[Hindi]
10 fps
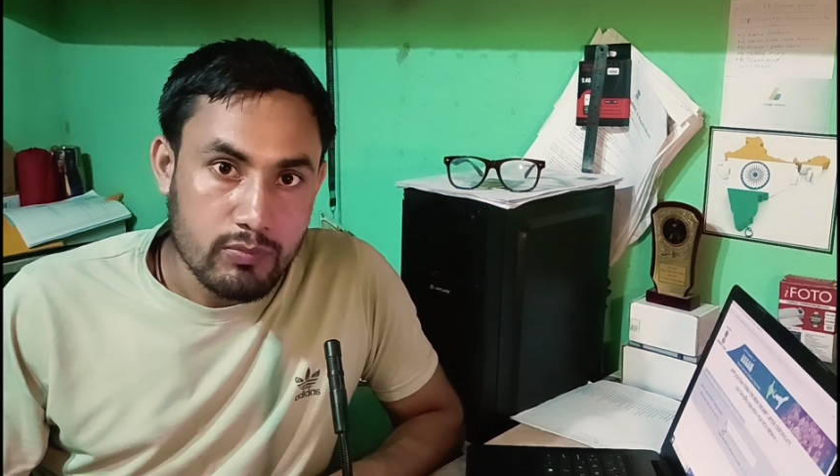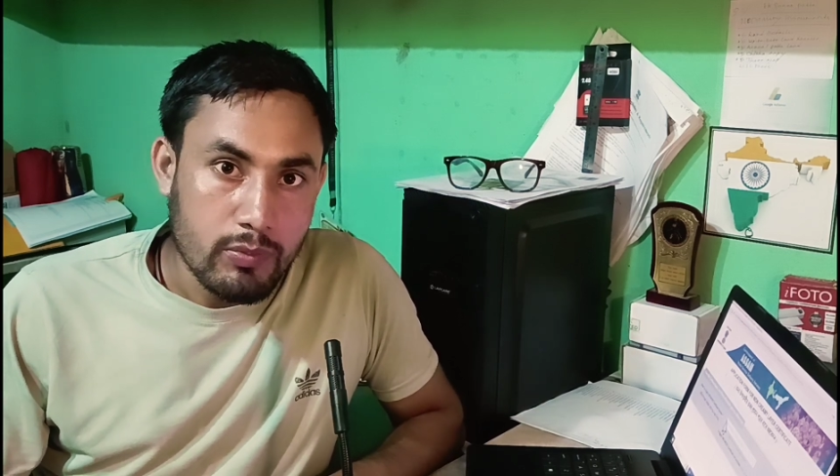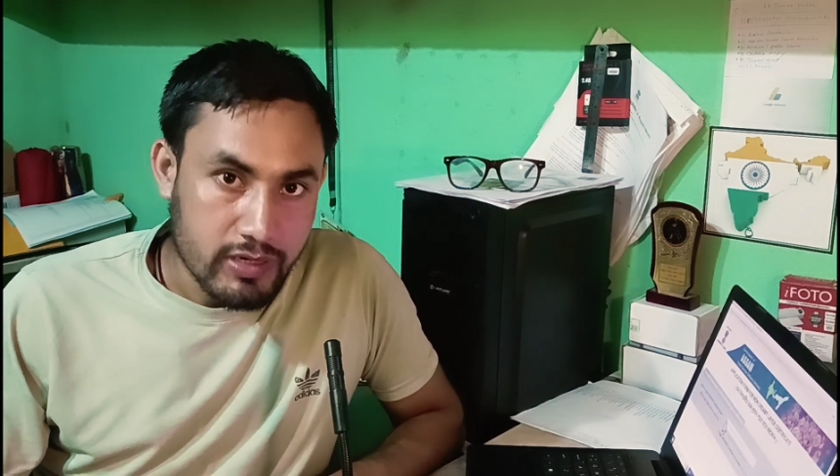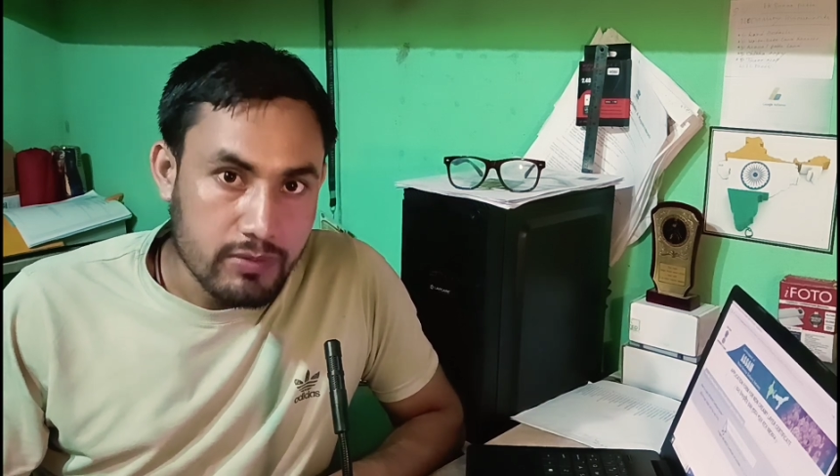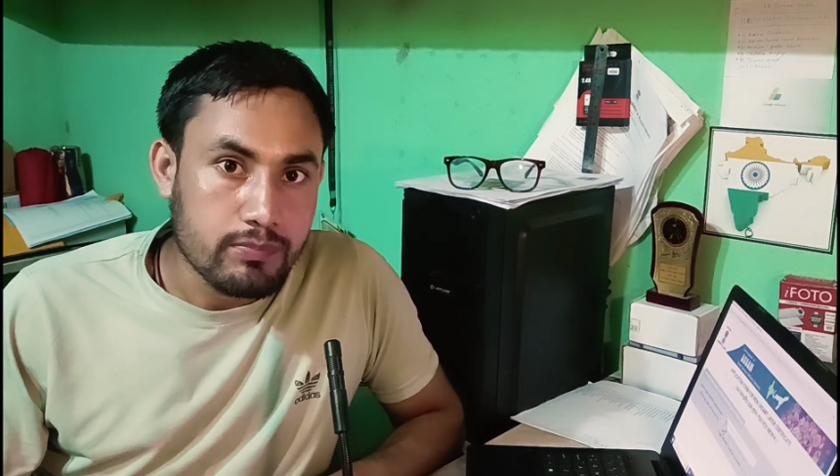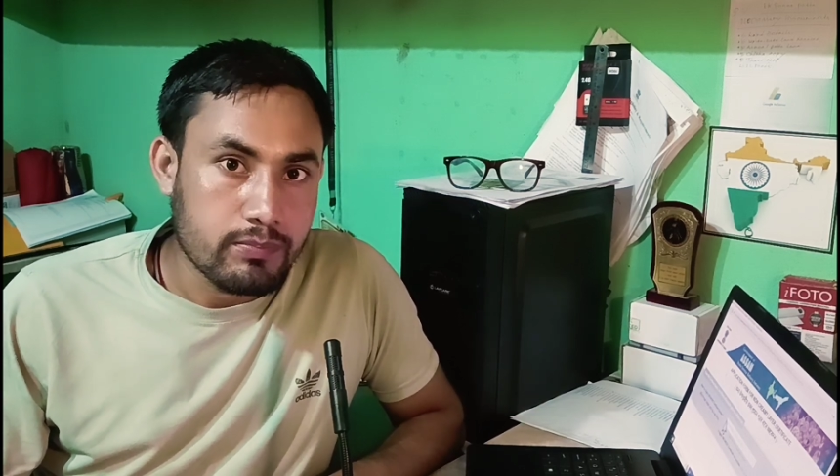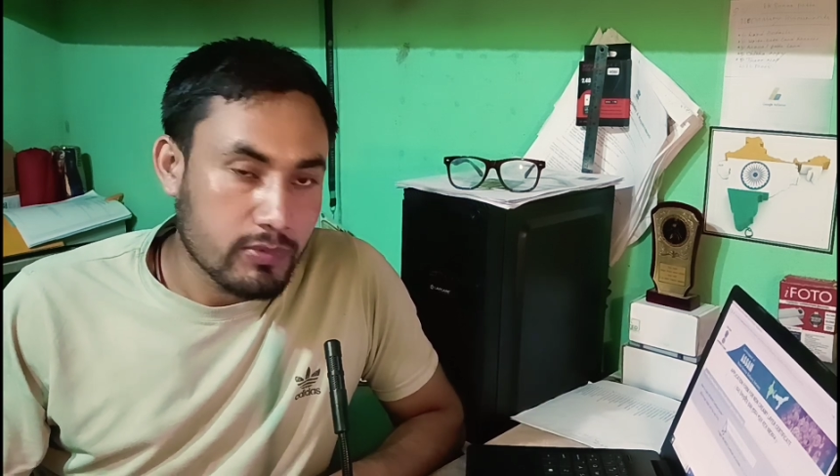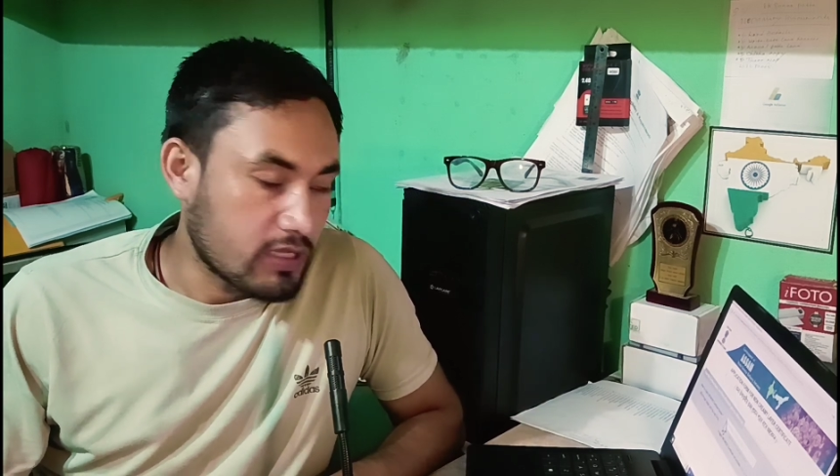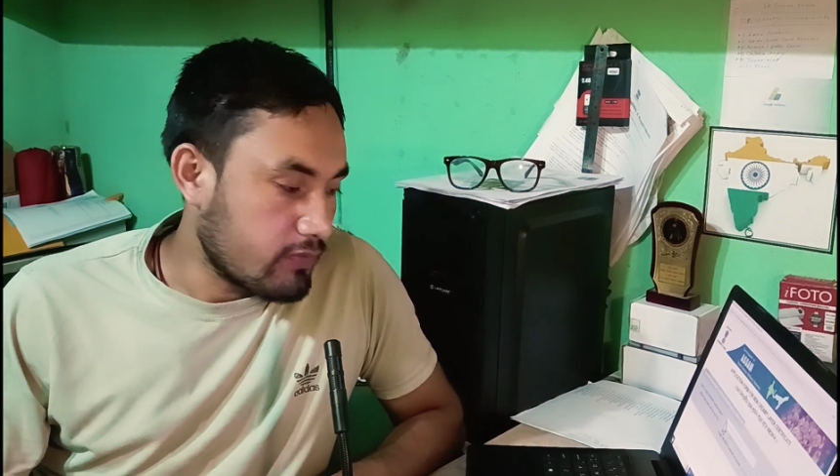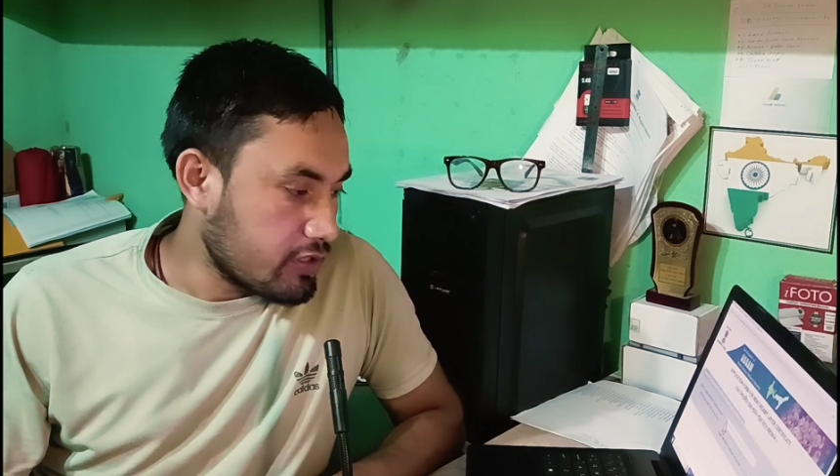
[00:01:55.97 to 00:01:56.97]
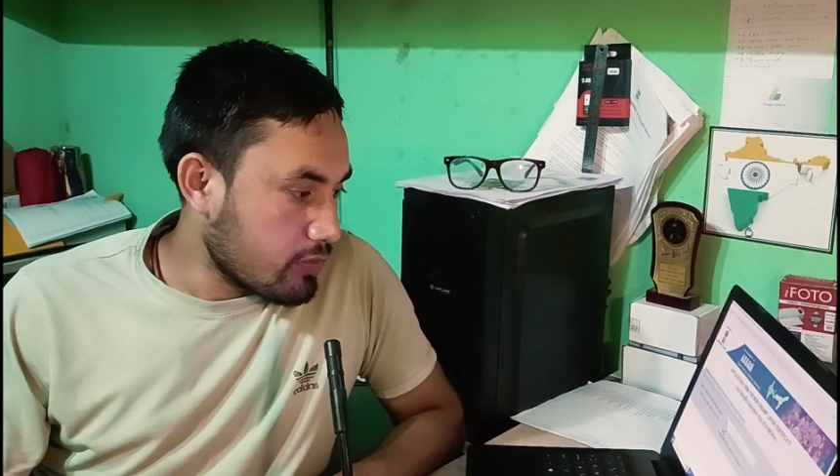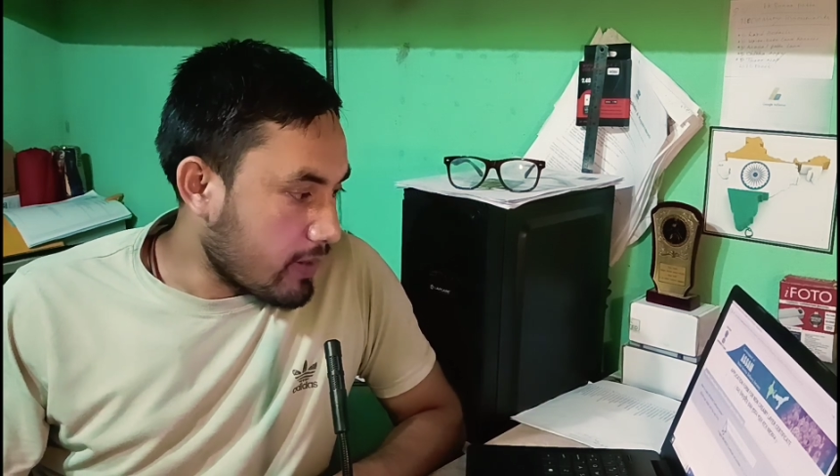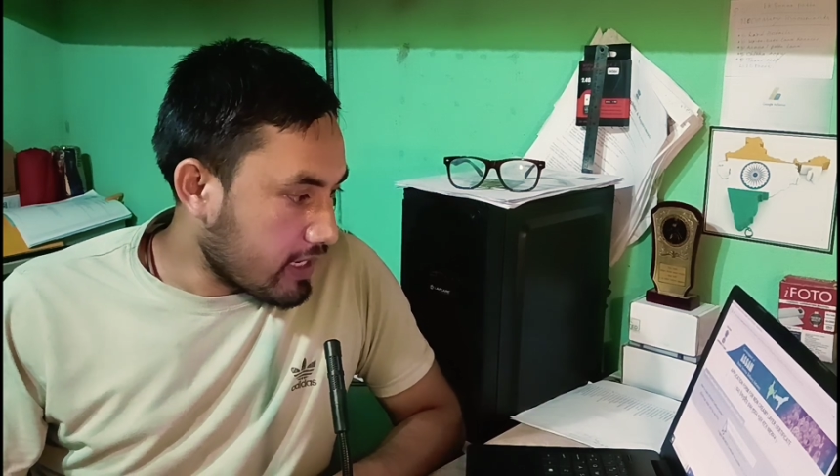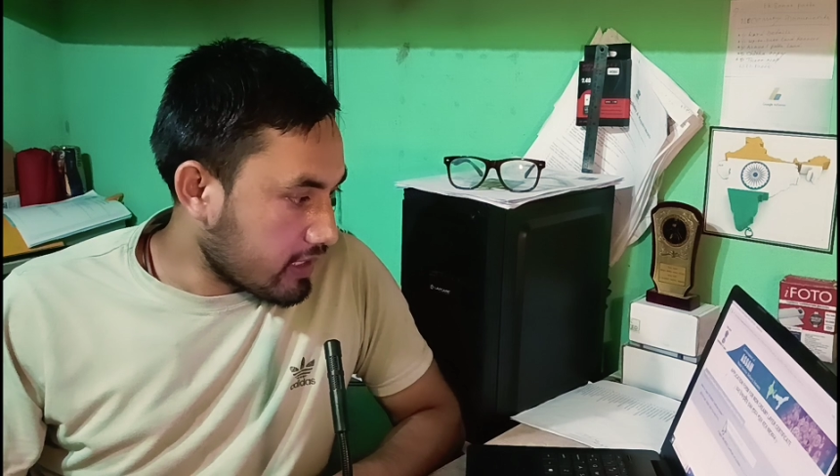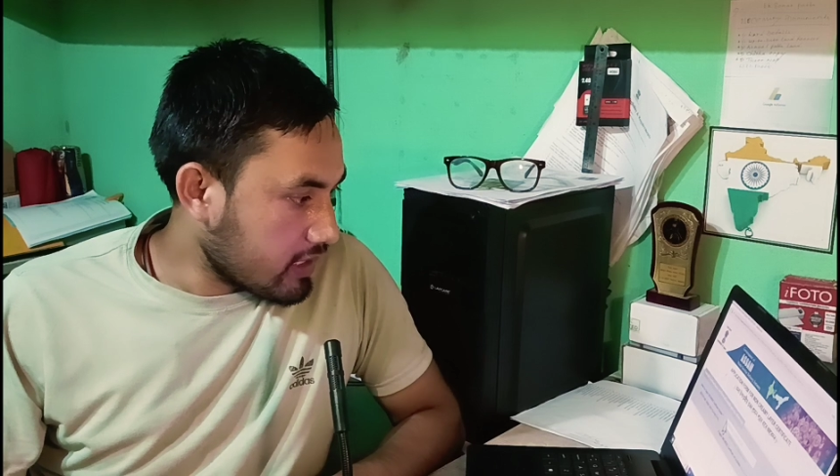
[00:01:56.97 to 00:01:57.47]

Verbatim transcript: इन्फॉर्मेटिव मतलब वीडियो पाने